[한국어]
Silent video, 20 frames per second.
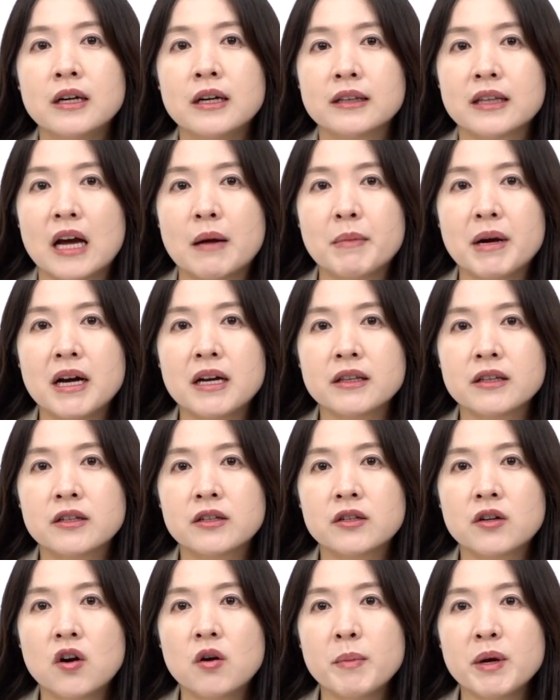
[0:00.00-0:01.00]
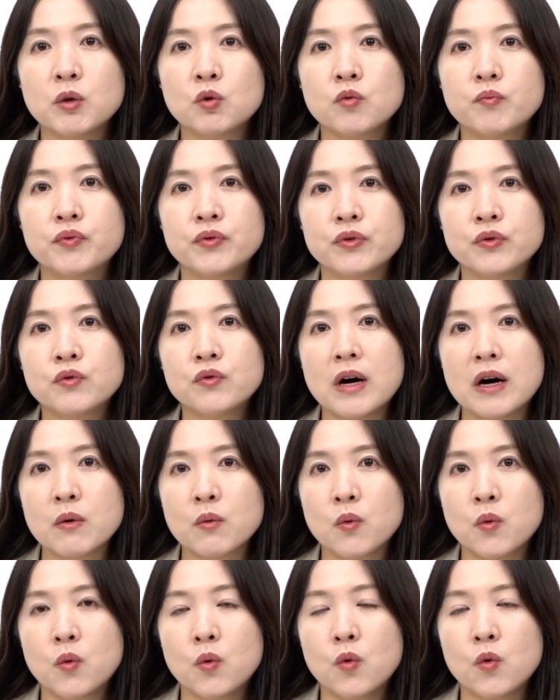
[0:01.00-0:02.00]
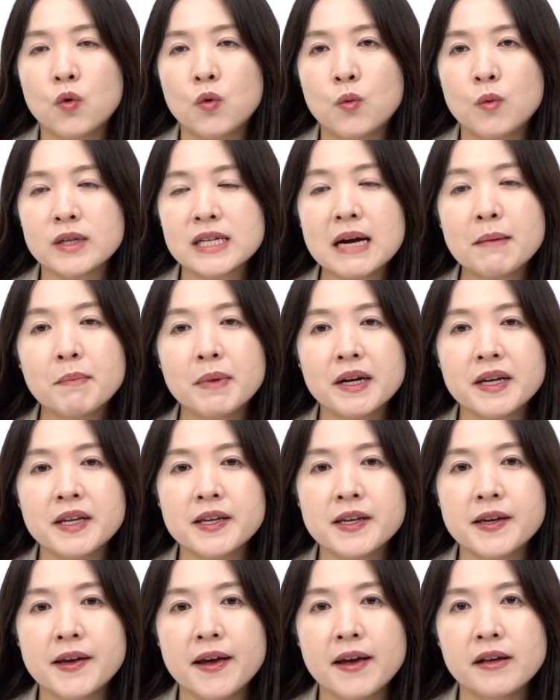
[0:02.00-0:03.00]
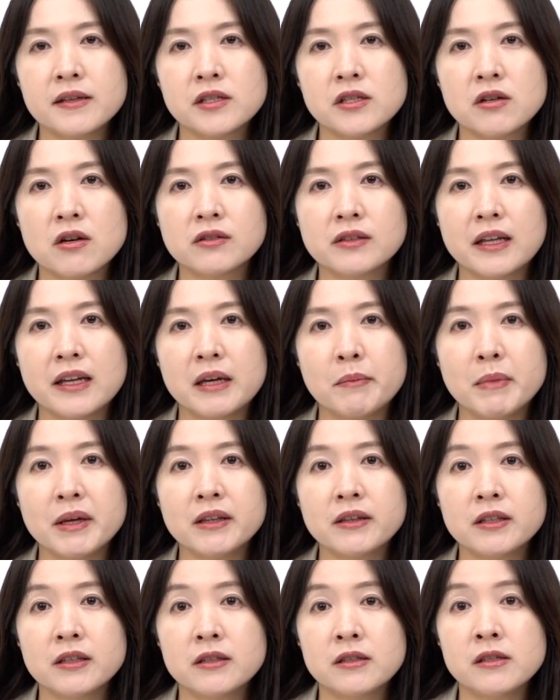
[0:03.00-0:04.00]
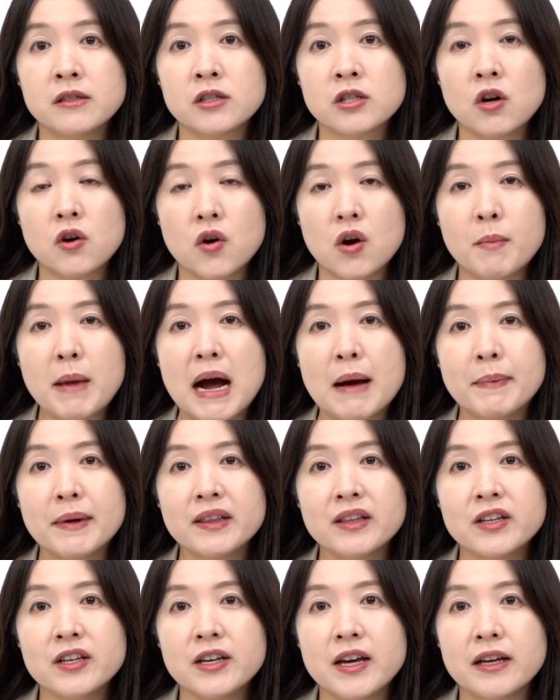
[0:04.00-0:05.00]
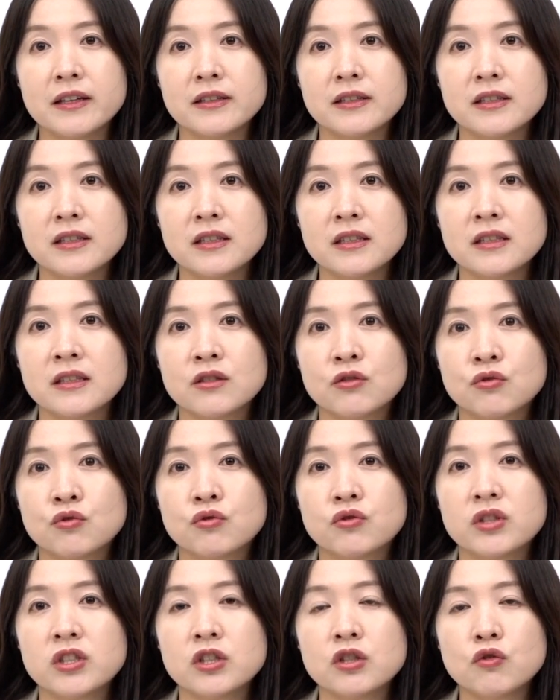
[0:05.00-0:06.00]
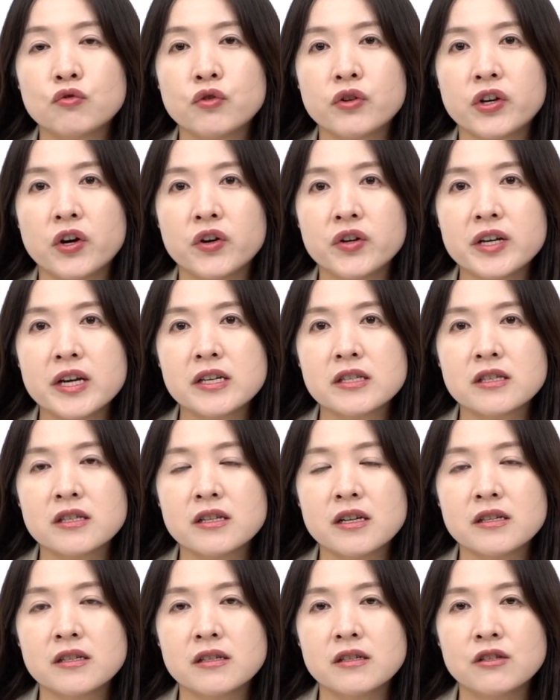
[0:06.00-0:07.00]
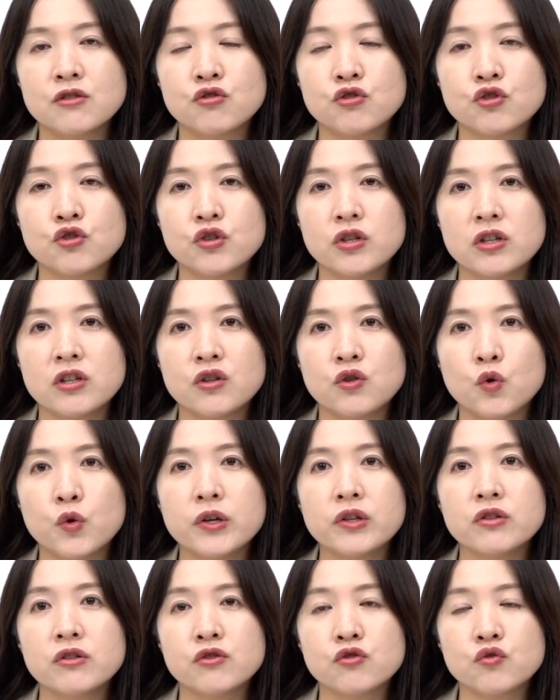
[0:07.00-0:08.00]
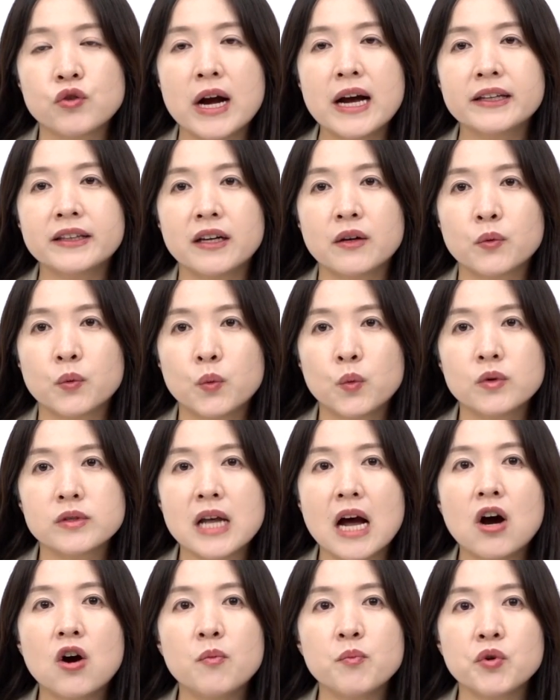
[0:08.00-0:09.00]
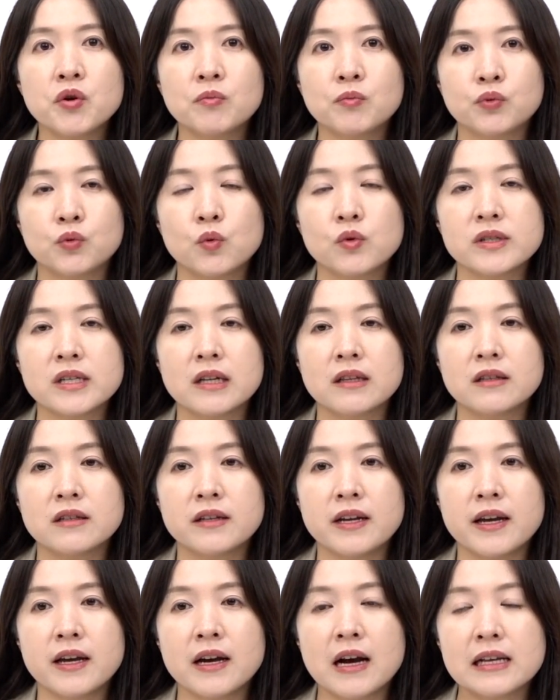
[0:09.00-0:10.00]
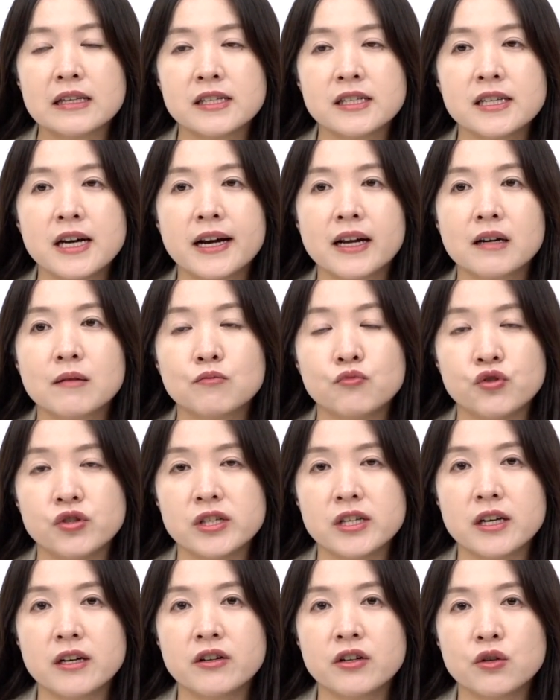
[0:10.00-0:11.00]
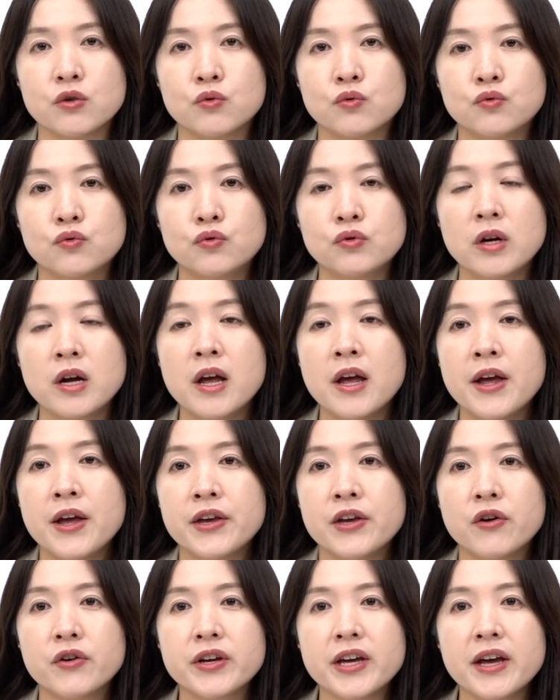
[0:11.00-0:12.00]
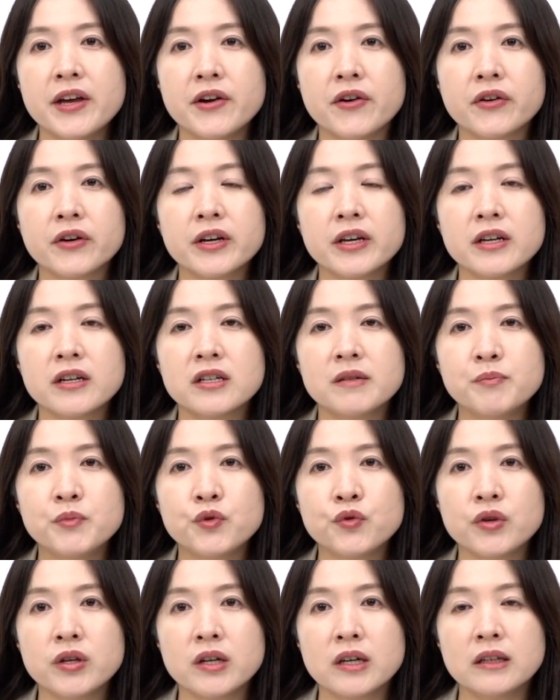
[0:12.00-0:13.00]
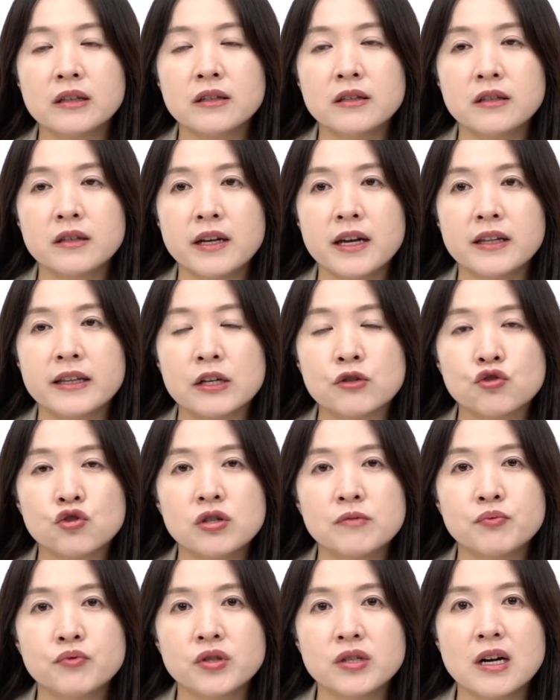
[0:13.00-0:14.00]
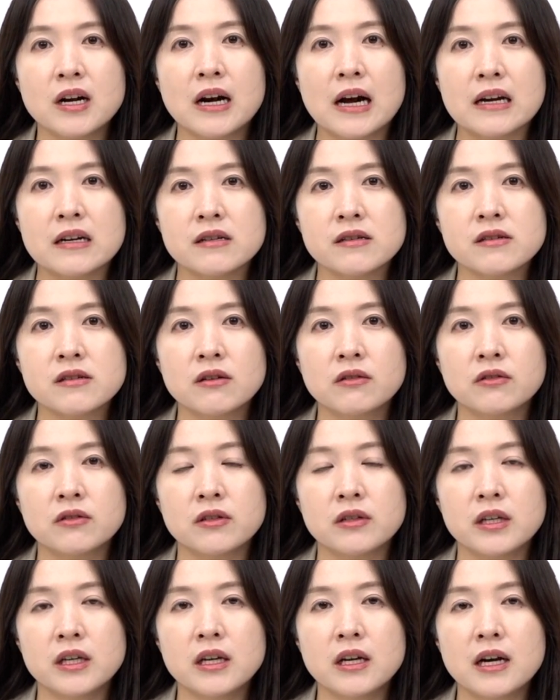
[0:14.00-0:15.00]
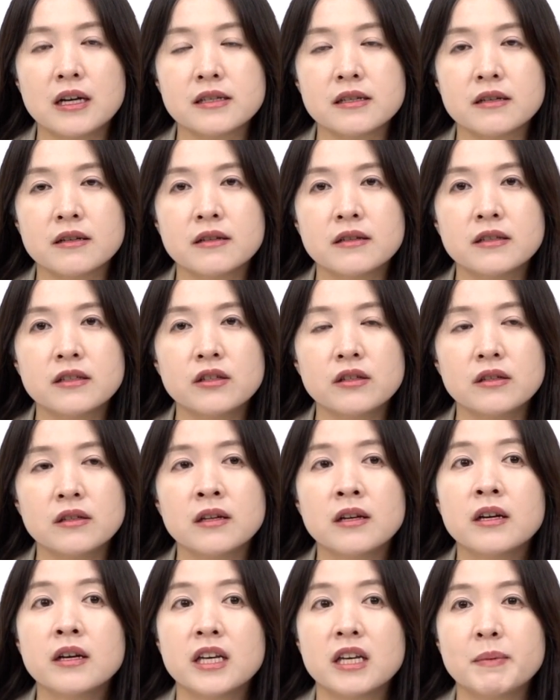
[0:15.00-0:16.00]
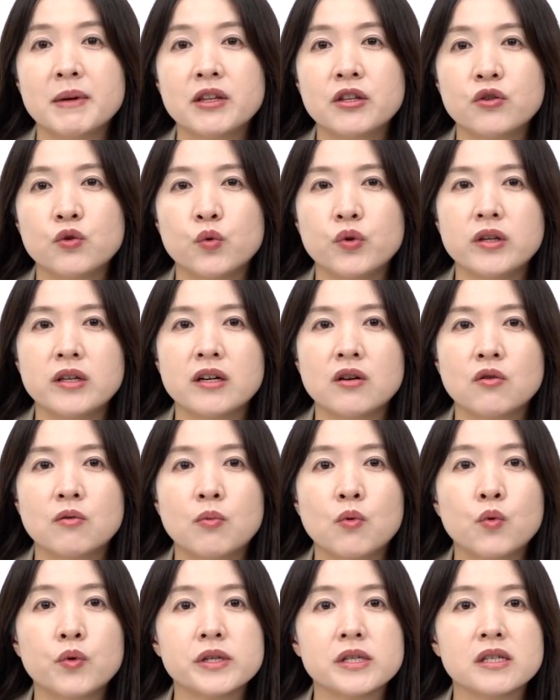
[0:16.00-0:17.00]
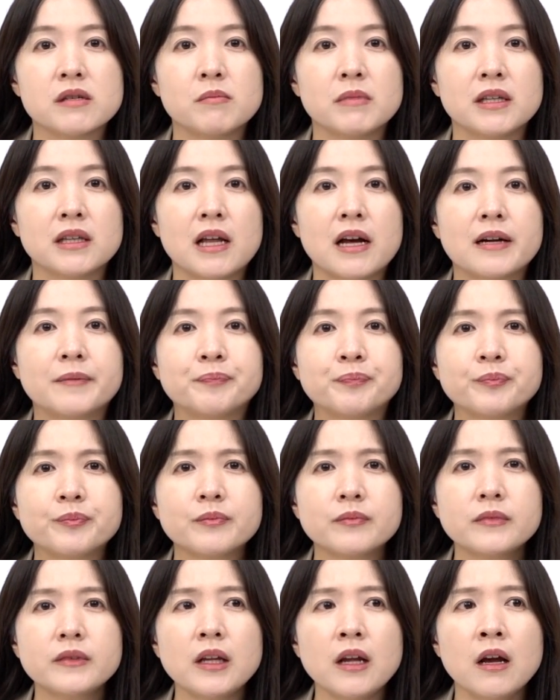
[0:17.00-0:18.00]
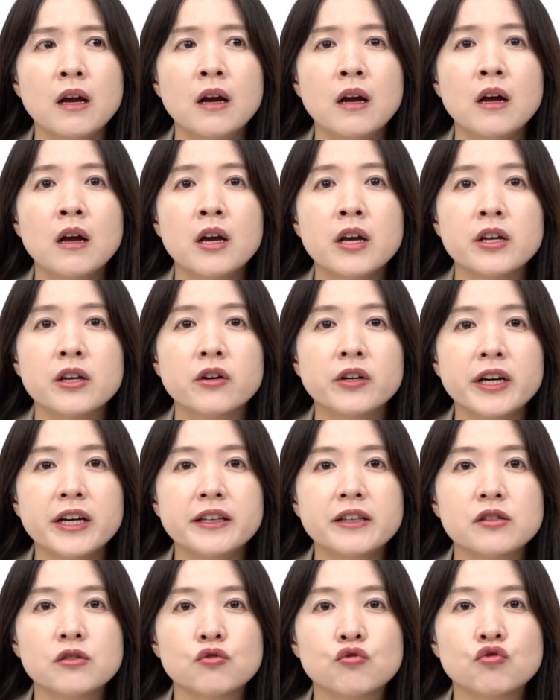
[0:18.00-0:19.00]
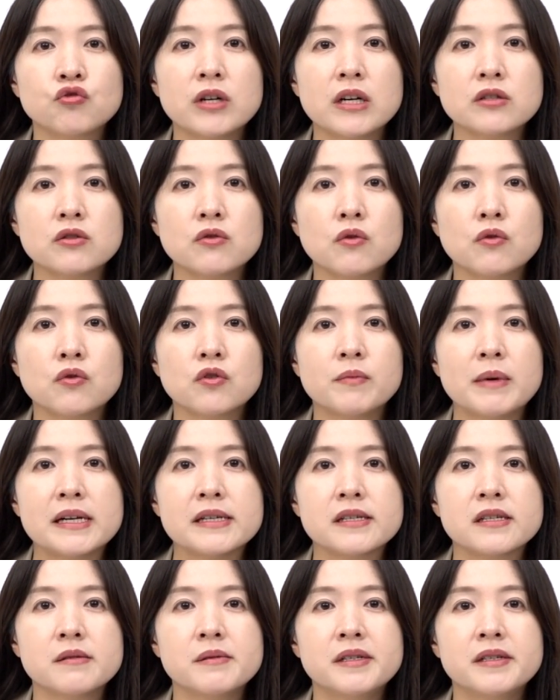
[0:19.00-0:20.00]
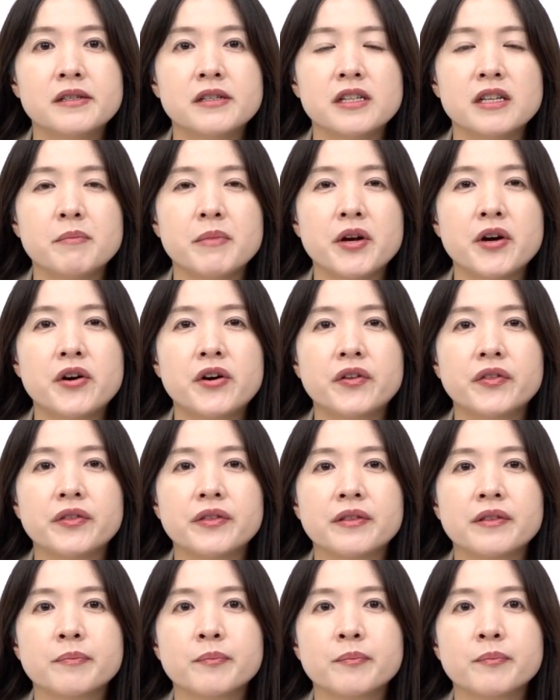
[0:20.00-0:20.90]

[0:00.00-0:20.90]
다만 그럼에도 불구하고 뭐 상반기에 지역은행 이벤트들처럼 하반기에는 시적으로 경기에 스트레스를 줄 수 있는 요인들 중 하나로 상업용 부동산들의 가치 하락 문제 그리고 여기에 엮인 금융기관들의 대출 부실화 가능성들이 가장 큰 이벤트 요인이라고 보고 있습니다. 여기에 대해서 추가적으로 말씀을 드리면